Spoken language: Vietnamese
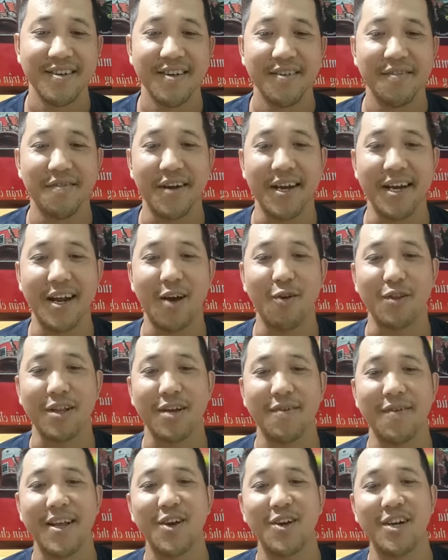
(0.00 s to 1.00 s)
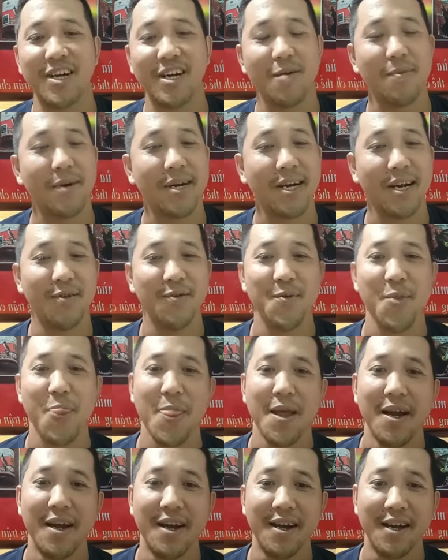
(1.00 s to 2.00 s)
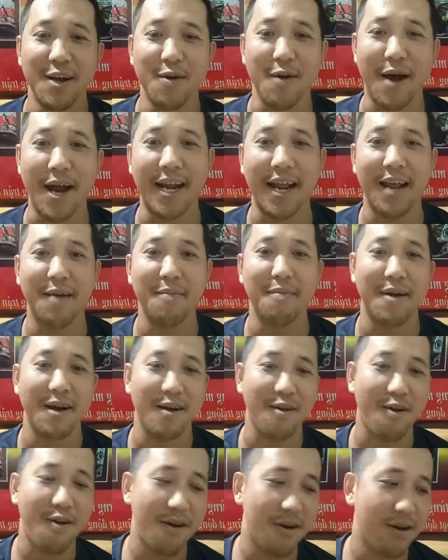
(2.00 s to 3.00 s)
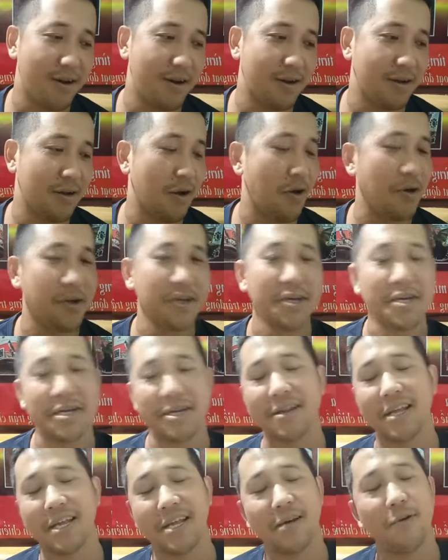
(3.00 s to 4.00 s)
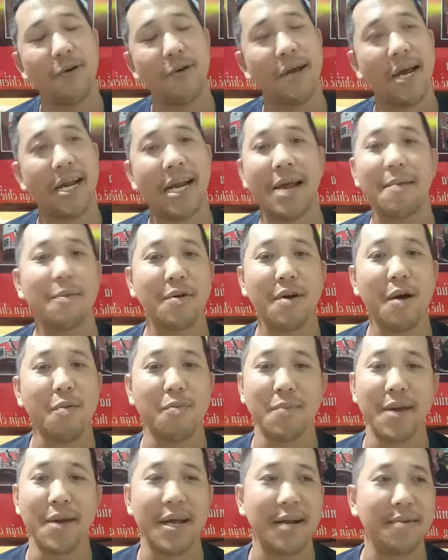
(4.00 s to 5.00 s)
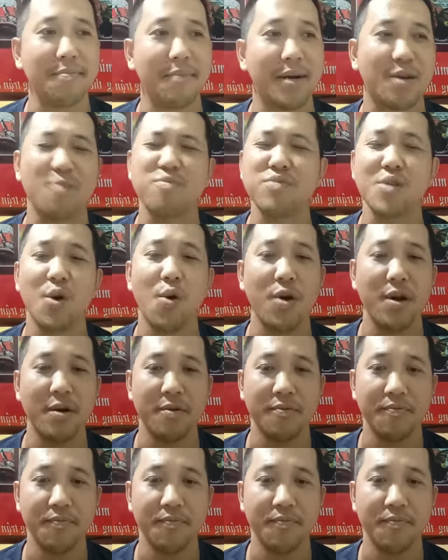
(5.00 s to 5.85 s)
Vậy đầu tư vé số được không anh Râu? Nếu anh em mà có thôi, nó thì khuyên anh em luôn không nên mà trúng số đâu.